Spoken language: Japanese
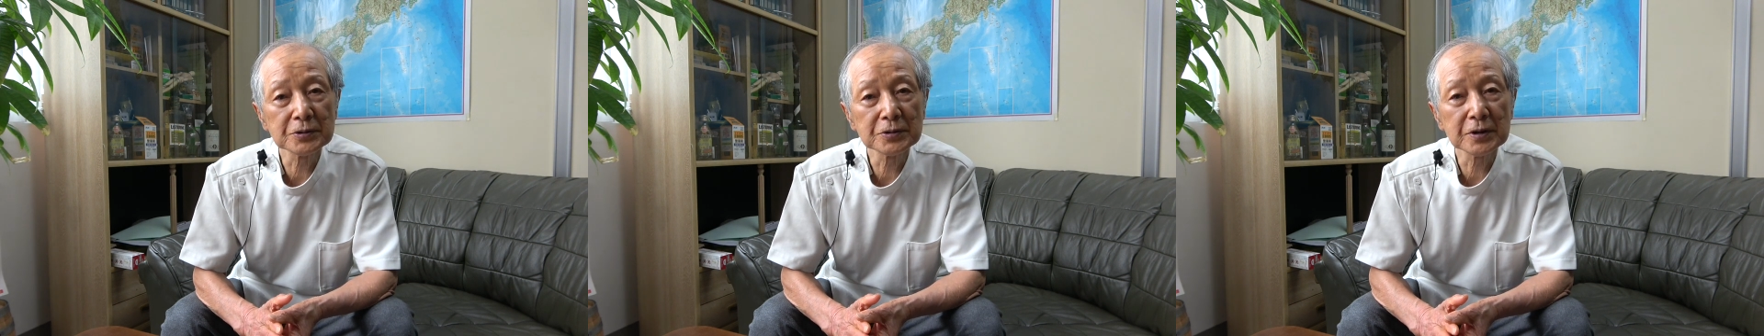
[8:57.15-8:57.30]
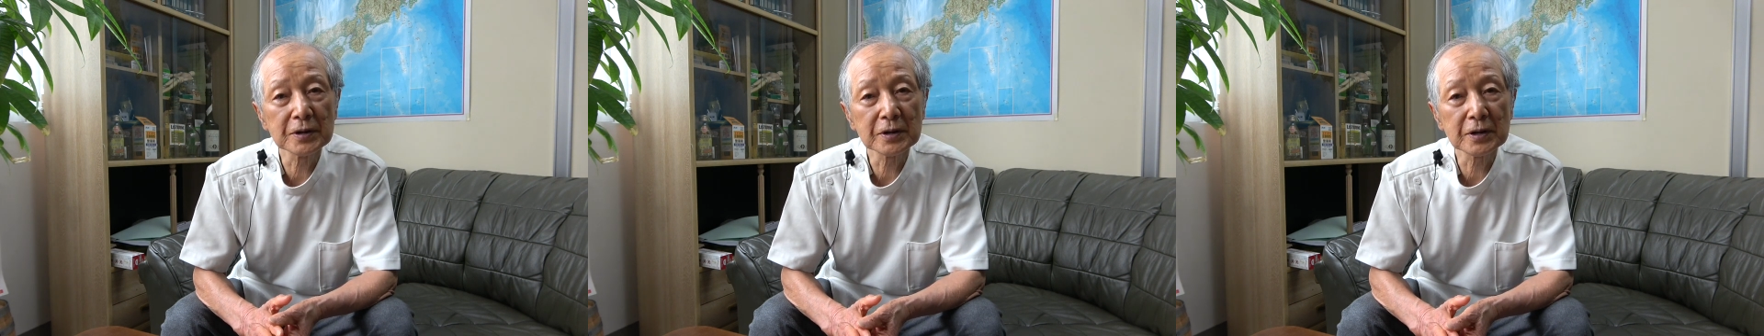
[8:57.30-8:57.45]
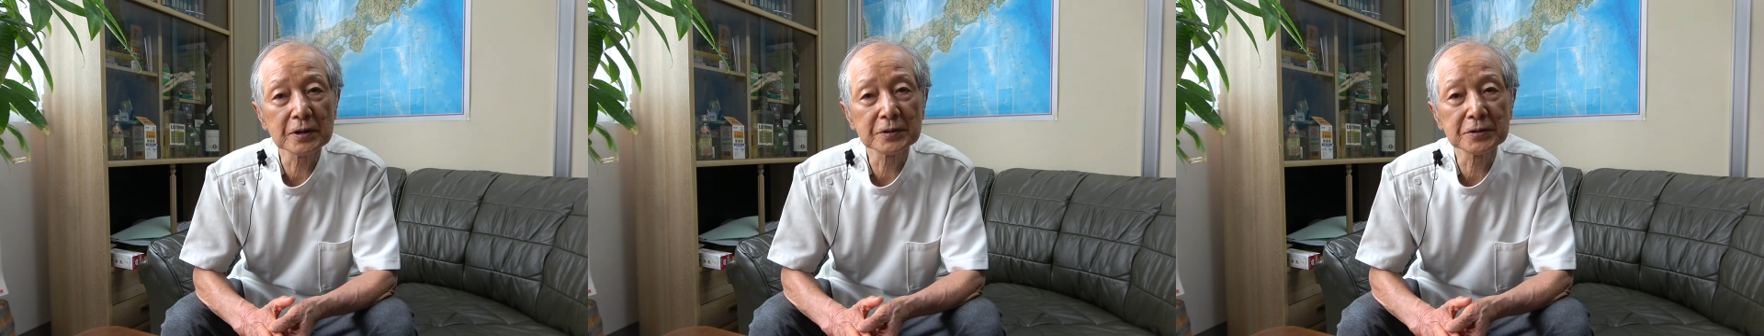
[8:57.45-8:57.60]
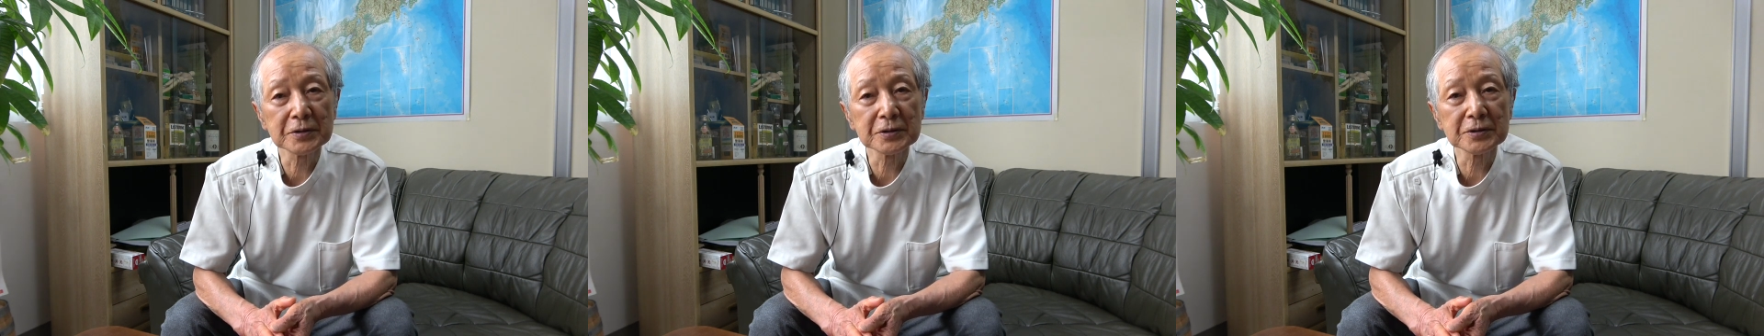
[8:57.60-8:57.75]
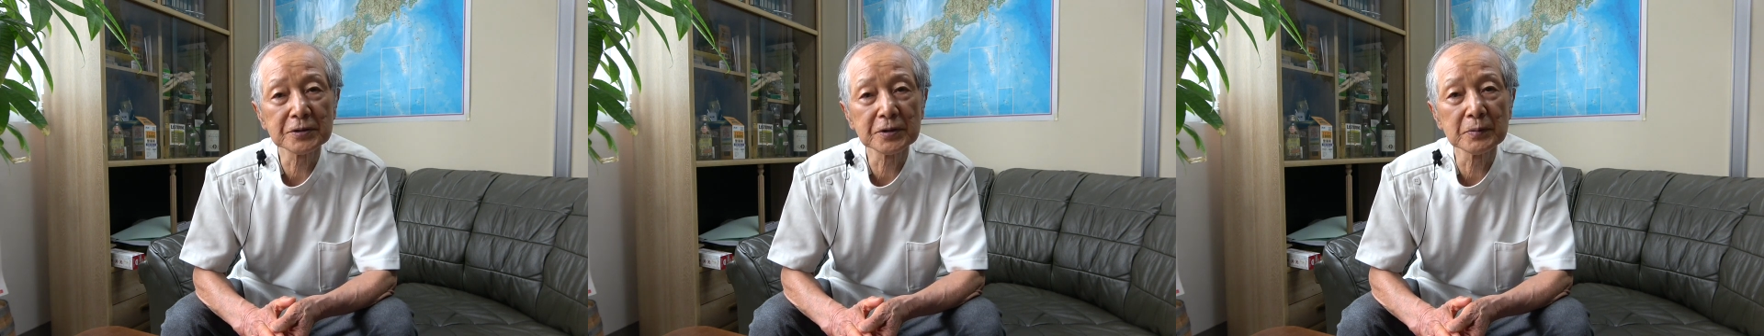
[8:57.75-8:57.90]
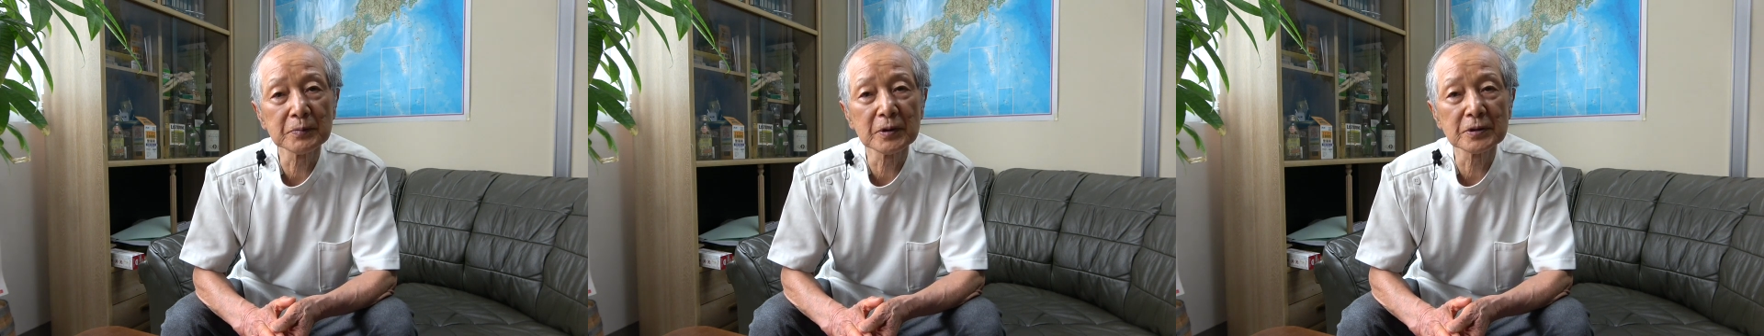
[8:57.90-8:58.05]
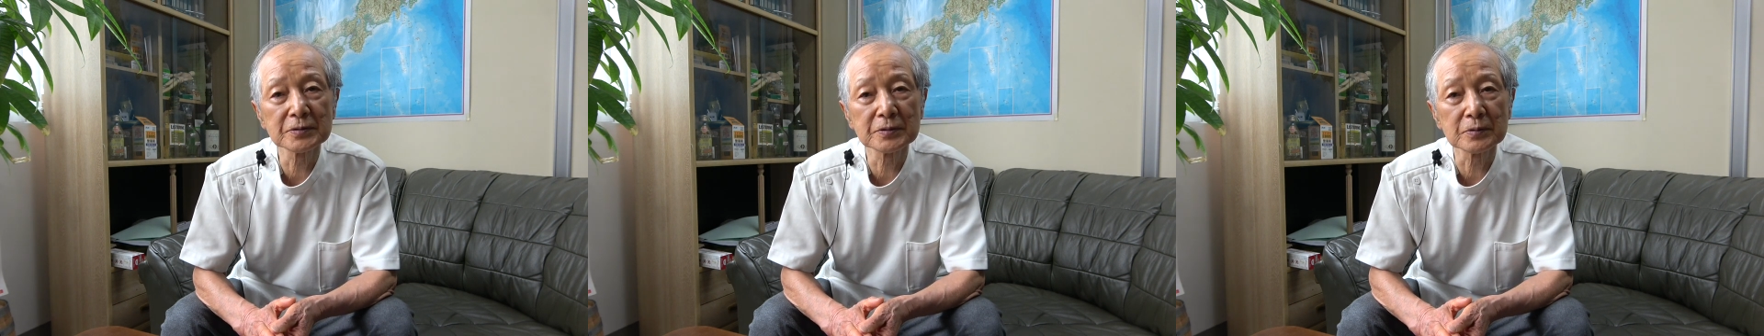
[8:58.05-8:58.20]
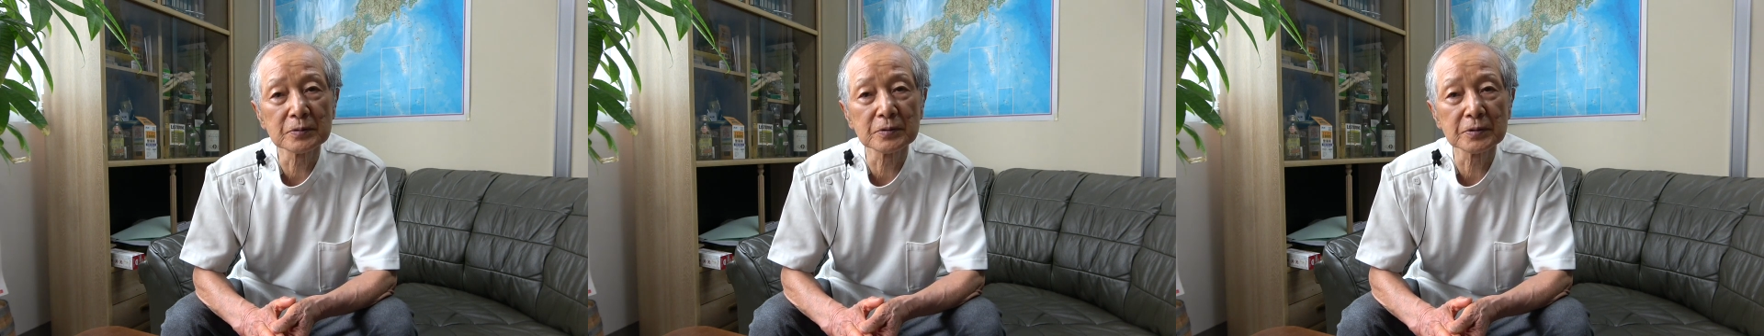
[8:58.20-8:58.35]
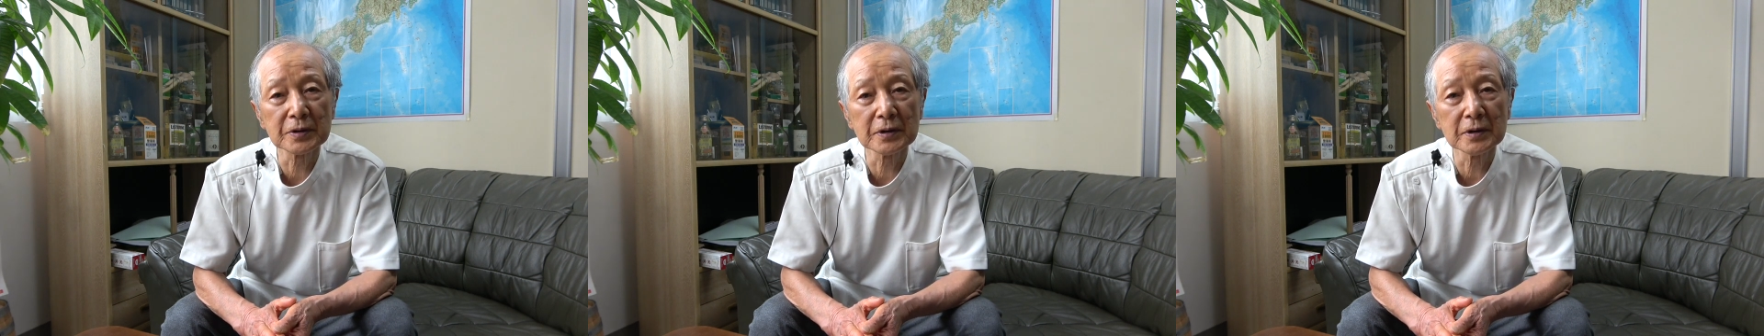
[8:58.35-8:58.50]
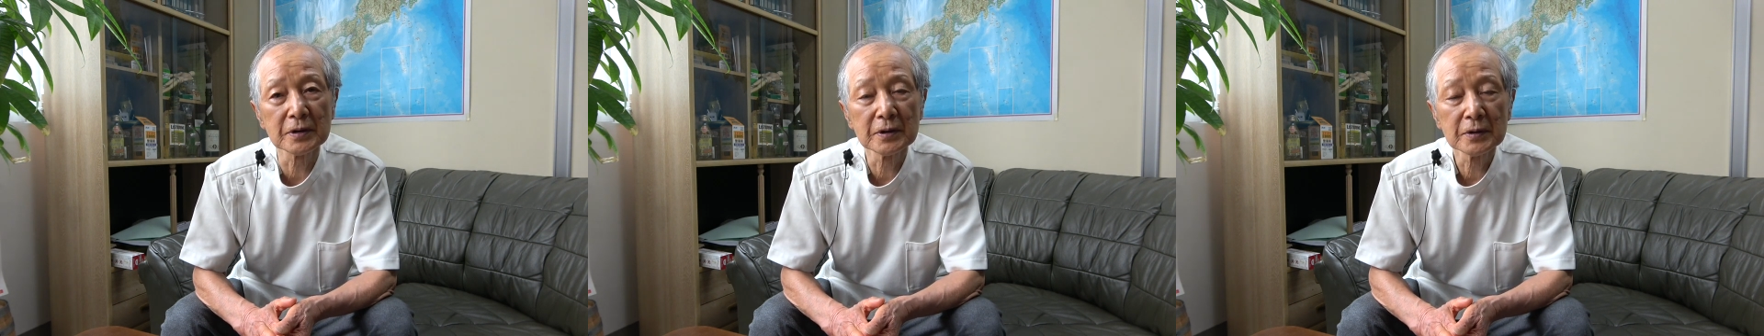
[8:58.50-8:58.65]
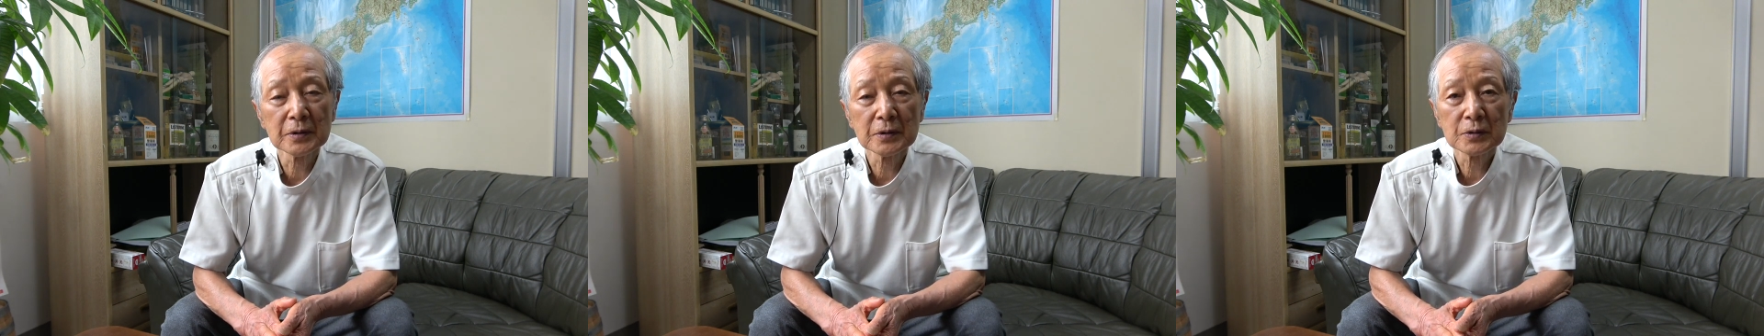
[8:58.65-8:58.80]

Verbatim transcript: して買ってきてますので、